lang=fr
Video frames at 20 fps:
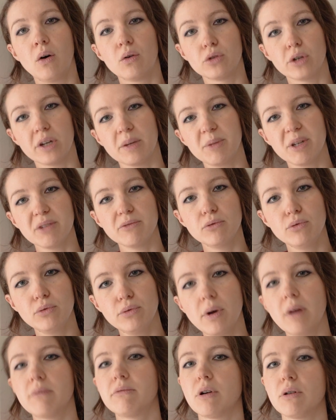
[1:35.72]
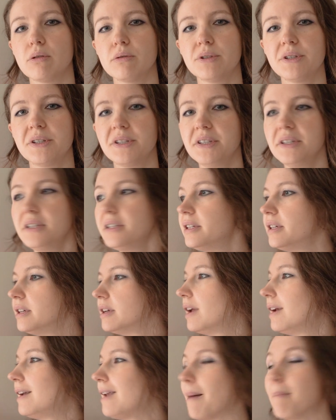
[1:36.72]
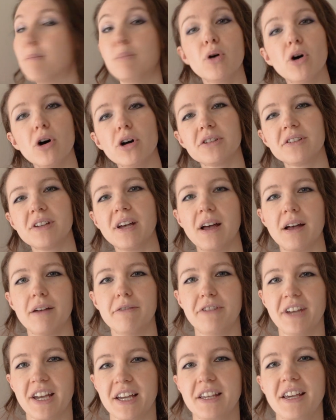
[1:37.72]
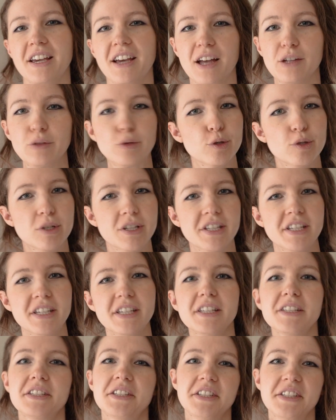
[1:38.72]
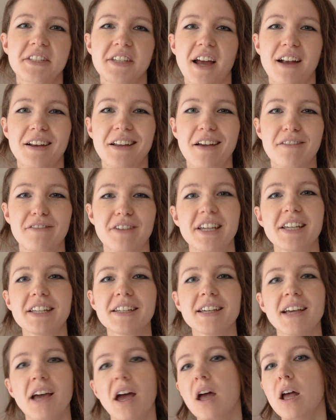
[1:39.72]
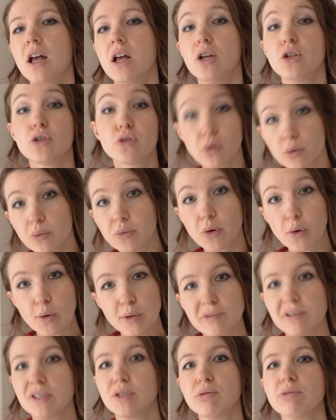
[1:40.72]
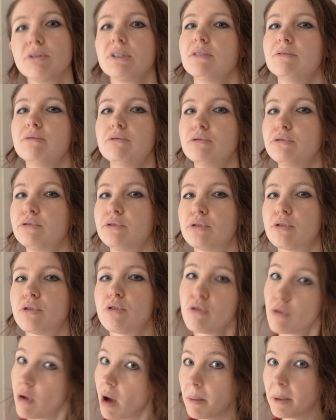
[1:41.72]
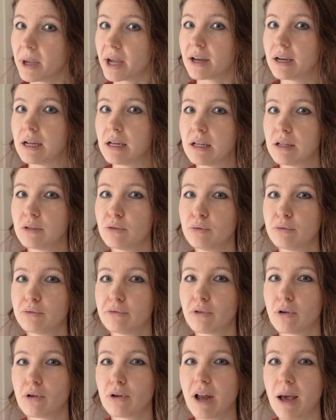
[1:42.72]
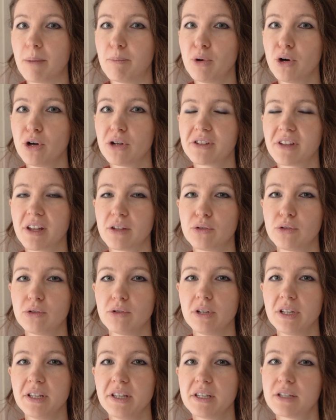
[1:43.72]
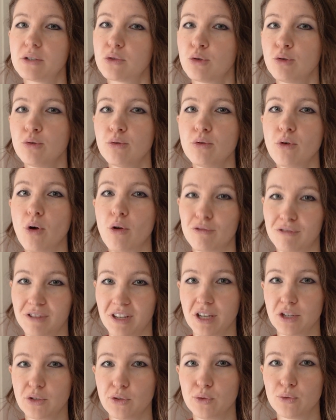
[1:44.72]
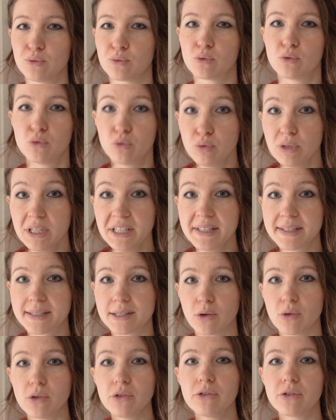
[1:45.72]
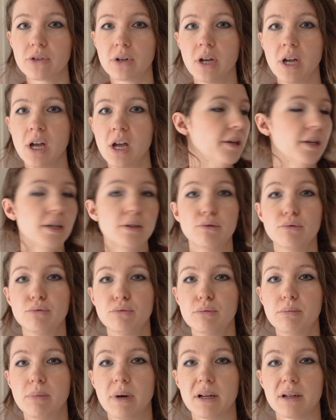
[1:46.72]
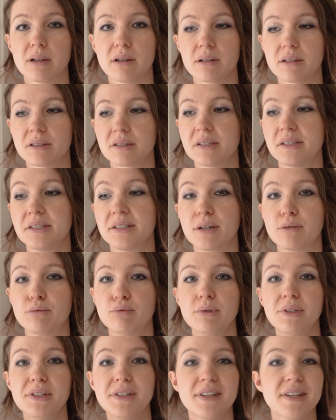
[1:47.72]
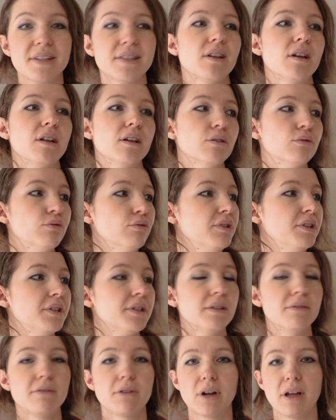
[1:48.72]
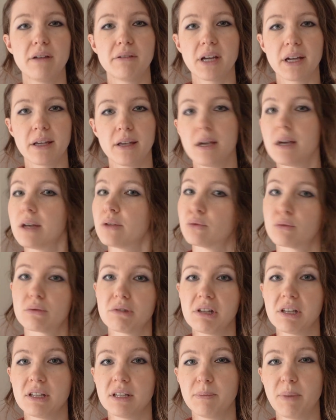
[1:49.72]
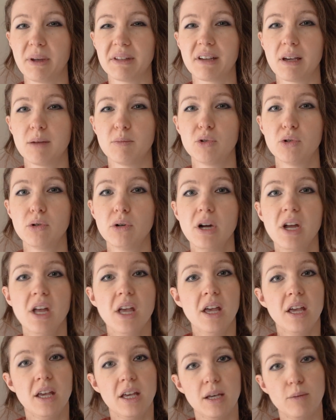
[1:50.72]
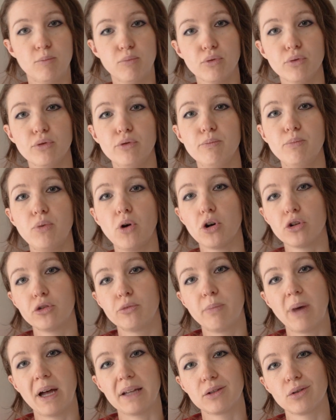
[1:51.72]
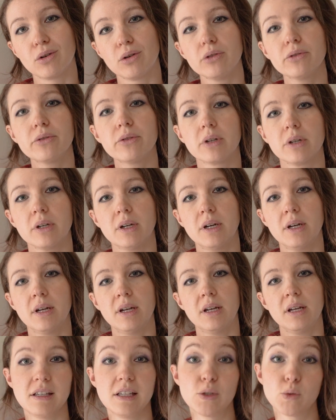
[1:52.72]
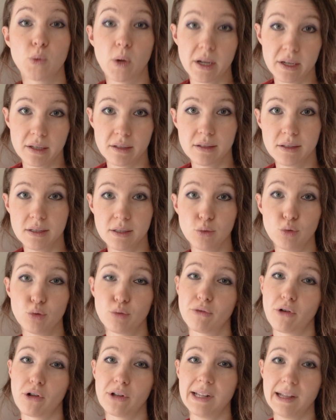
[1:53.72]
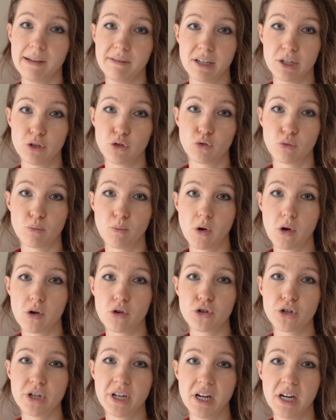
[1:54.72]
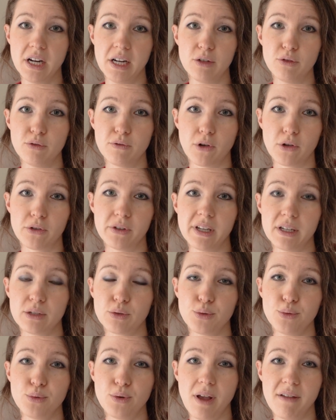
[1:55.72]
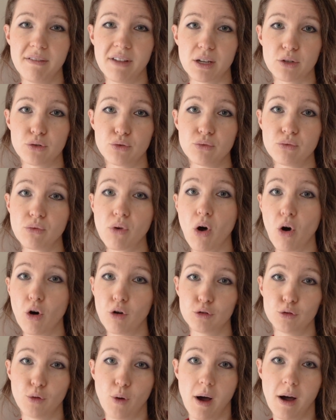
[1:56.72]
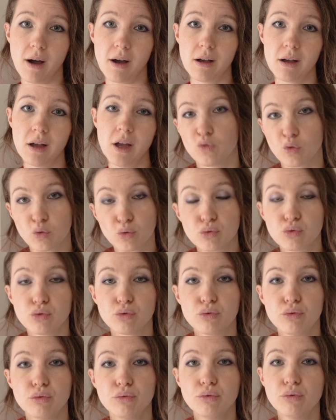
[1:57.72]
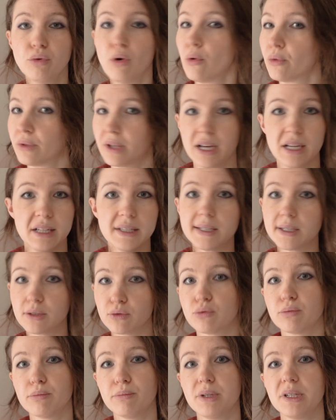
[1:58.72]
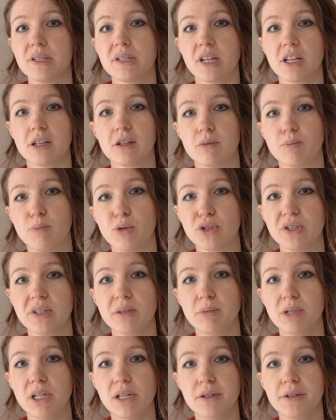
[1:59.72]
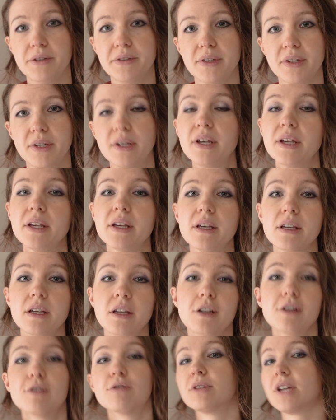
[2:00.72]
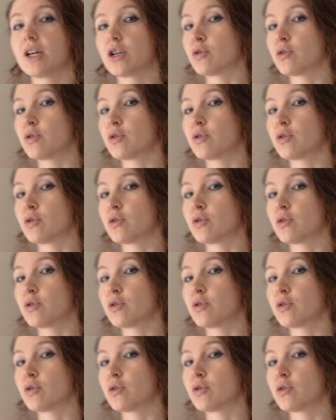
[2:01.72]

On aurait bien voulu avoir aussi la porte verrière atelier qui allait avec, Sauf que figurez-vous que le roi Merlin ne vend la porte atelier que en version coulissante. Et nous, ben, si ça coulissait, ça allait coulisser devant la verrière, donc c'était pas très beau. Et pour une porte battante, ils ont arrêté de vendre la version blanche et ils ne vendaient que la version en noir. Donc du coup, on a laissé tomber cette possibilité et on a